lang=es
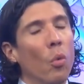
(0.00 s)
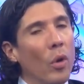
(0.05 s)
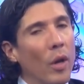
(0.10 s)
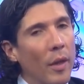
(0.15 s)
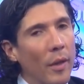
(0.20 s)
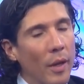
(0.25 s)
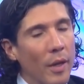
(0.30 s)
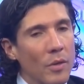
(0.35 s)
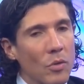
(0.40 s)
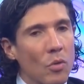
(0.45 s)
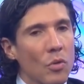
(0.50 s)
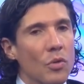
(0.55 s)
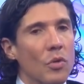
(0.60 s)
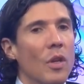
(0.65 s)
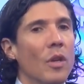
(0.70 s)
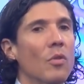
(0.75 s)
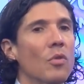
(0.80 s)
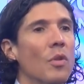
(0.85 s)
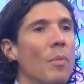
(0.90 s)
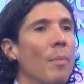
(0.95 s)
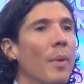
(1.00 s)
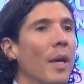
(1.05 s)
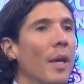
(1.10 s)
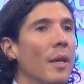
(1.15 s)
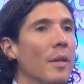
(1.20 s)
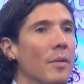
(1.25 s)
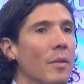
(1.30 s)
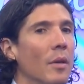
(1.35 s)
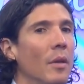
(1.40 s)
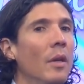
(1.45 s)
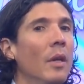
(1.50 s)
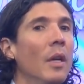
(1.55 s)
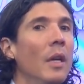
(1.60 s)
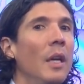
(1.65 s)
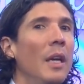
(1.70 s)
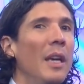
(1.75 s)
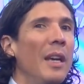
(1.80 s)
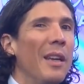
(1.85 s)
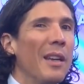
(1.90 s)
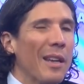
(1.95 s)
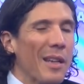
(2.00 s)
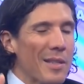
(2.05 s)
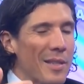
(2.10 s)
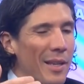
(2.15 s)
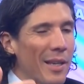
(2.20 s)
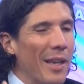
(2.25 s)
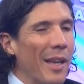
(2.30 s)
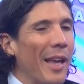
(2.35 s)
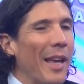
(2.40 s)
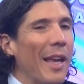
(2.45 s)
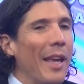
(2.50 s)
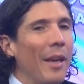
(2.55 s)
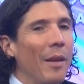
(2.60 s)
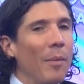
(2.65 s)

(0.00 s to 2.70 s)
una de las cosas que nos envejece, que sería